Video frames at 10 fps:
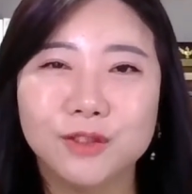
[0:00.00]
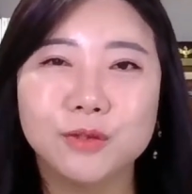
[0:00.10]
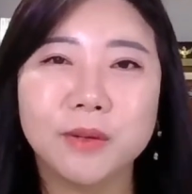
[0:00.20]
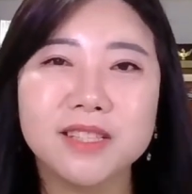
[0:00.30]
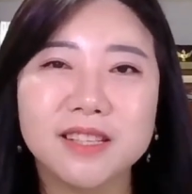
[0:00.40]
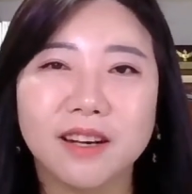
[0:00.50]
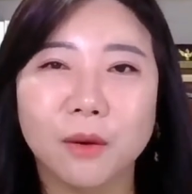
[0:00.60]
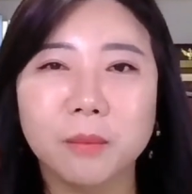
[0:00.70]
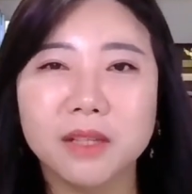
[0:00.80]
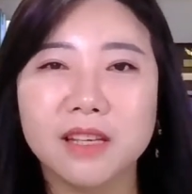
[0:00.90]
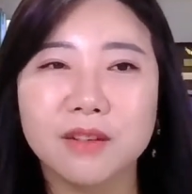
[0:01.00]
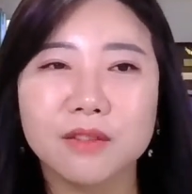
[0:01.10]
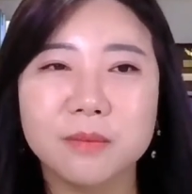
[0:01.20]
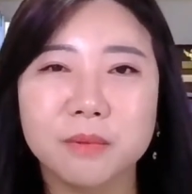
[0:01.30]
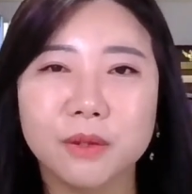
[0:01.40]
두 번째 제가 엄마 나
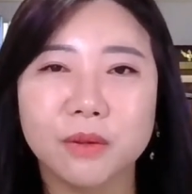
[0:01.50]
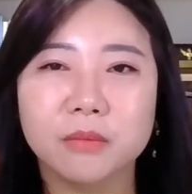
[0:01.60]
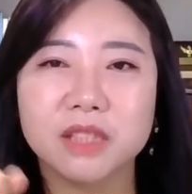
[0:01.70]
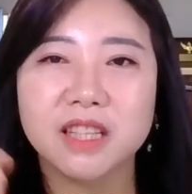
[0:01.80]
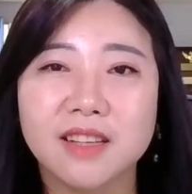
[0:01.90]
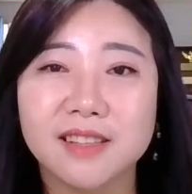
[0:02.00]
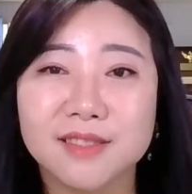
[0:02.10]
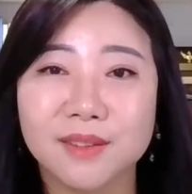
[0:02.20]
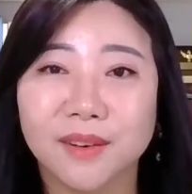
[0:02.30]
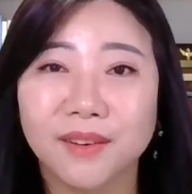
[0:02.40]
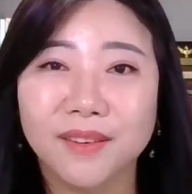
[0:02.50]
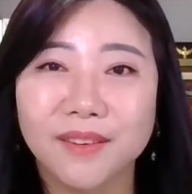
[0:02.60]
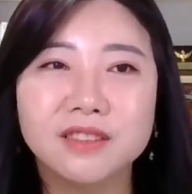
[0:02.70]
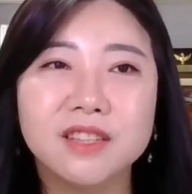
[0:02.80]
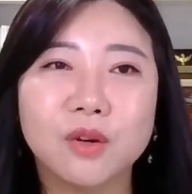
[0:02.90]
이것 좀 필요해. 네가 샀어.
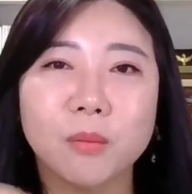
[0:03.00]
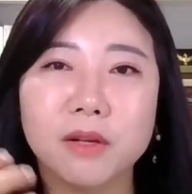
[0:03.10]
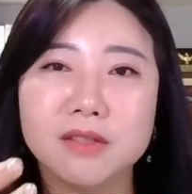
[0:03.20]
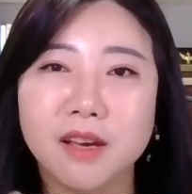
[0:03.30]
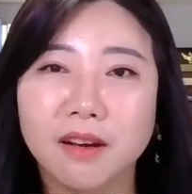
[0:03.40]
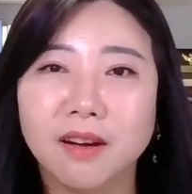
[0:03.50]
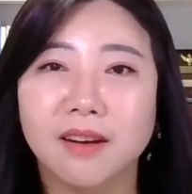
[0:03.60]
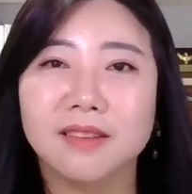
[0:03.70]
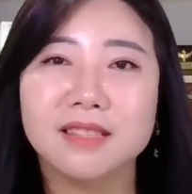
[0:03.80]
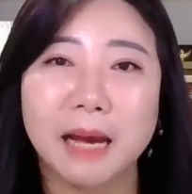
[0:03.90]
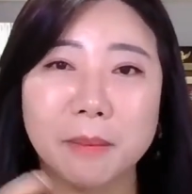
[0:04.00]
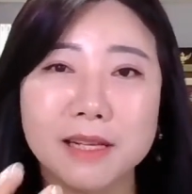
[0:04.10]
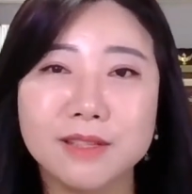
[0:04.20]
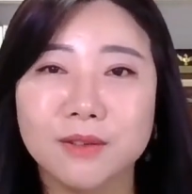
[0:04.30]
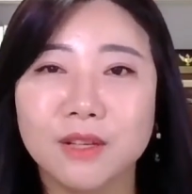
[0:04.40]
근데 정말 제가
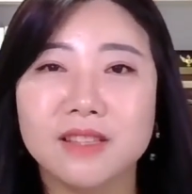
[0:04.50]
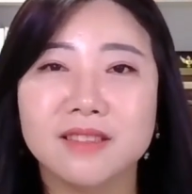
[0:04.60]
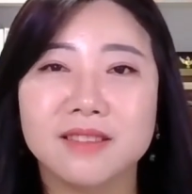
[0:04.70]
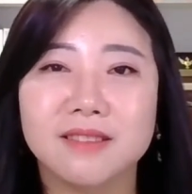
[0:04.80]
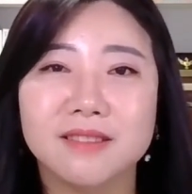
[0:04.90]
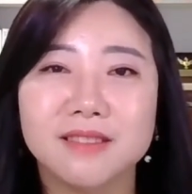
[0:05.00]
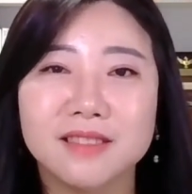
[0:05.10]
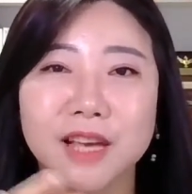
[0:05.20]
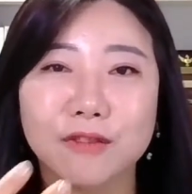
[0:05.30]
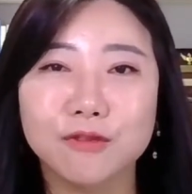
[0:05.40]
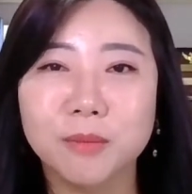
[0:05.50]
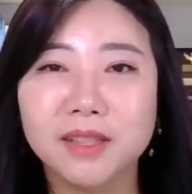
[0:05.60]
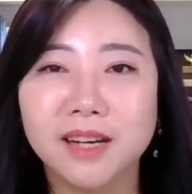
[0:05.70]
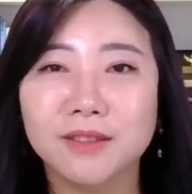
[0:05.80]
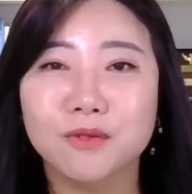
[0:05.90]
자발적인
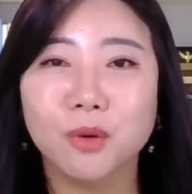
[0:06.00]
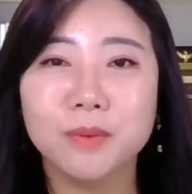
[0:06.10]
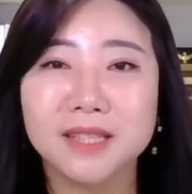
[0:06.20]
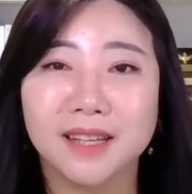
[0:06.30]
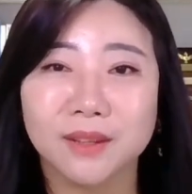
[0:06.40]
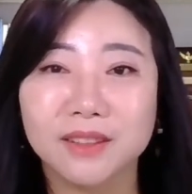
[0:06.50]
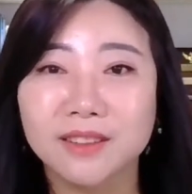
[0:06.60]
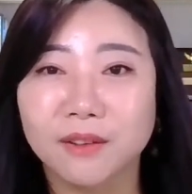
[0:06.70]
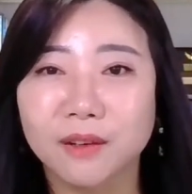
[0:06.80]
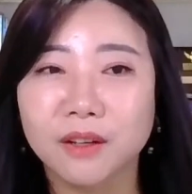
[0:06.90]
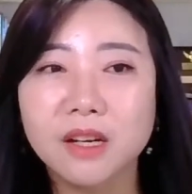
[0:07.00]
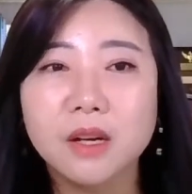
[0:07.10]
재구매를 하는 소비자가 되는 거예요.